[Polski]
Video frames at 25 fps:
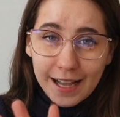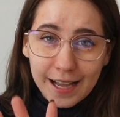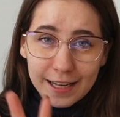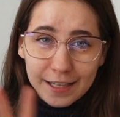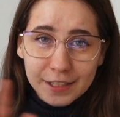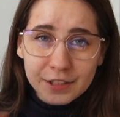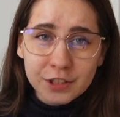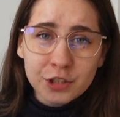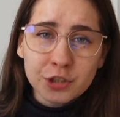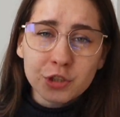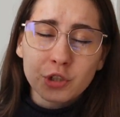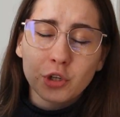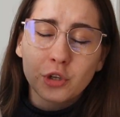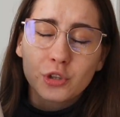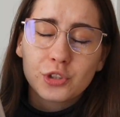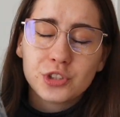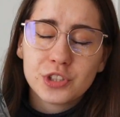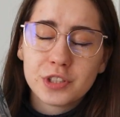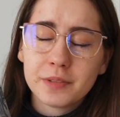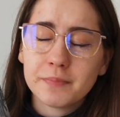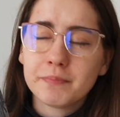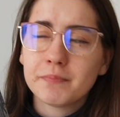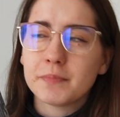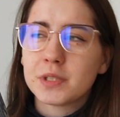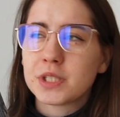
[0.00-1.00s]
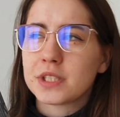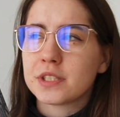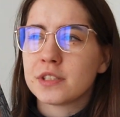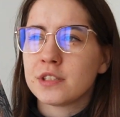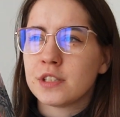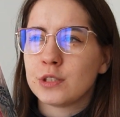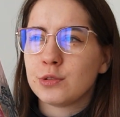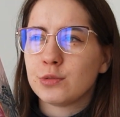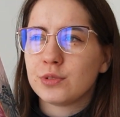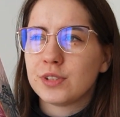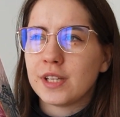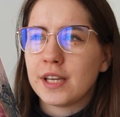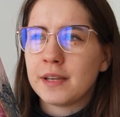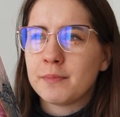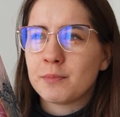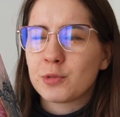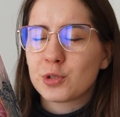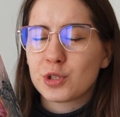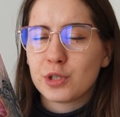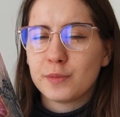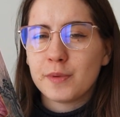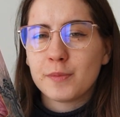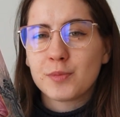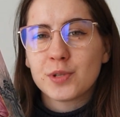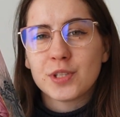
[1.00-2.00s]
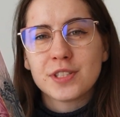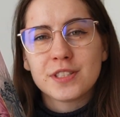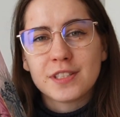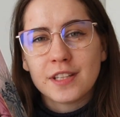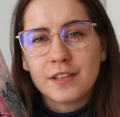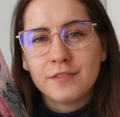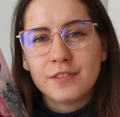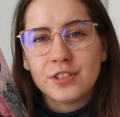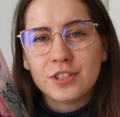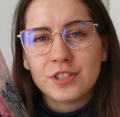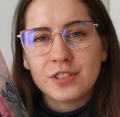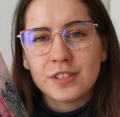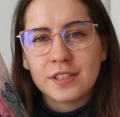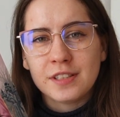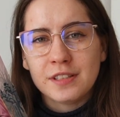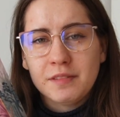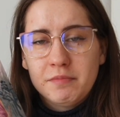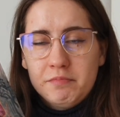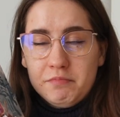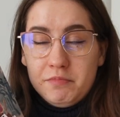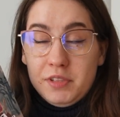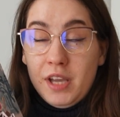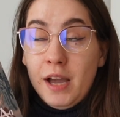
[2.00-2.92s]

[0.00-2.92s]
Ale nie szkodzi. Myślę, że tutaj możemy przedstawić, y,